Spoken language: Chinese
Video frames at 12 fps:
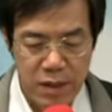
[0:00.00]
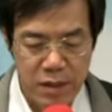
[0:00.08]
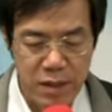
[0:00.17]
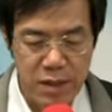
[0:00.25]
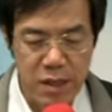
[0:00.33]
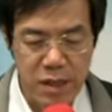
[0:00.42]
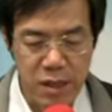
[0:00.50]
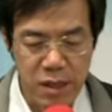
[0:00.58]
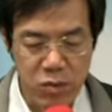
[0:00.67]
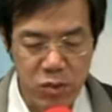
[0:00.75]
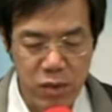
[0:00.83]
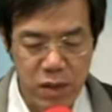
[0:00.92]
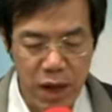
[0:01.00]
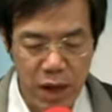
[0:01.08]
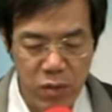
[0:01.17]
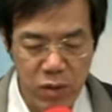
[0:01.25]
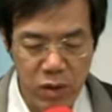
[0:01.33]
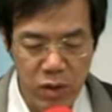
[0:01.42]
十七节说，他
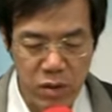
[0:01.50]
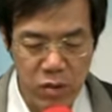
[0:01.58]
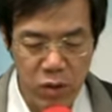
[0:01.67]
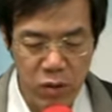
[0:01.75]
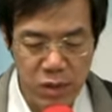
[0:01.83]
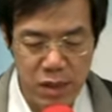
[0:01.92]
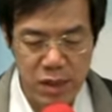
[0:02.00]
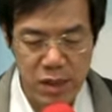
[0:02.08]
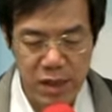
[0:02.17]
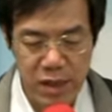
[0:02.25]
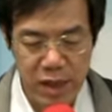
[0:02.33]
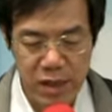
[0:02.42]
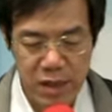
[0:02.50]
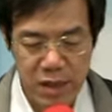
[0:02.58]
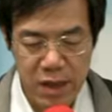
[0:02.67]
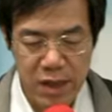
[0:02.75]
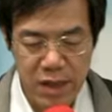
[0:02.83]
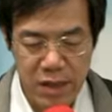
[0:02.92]
若从喜年
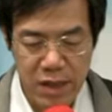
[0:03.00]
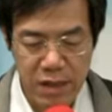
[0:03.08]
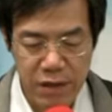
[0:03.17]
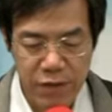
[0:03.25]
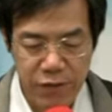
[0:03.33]
将地